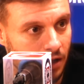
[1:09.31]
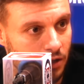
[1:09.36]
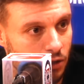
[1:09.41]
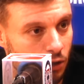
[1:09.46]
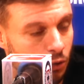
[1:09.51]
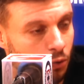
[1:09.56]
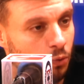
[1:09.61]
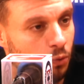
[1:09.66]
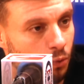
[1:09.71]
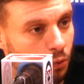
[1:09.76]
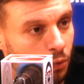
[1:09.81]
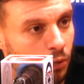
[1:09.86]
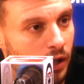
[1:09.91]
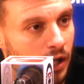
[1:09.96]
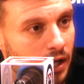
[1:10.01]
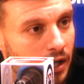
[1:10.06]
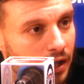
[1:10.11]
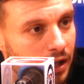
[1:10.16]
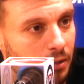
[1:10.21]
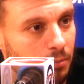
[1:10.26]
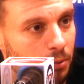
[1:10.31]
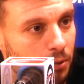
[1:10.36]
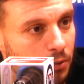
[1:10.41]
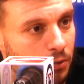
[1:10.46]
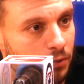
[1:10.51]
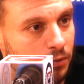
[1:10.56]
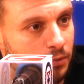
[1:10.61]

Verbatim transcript: son un, gran equipo.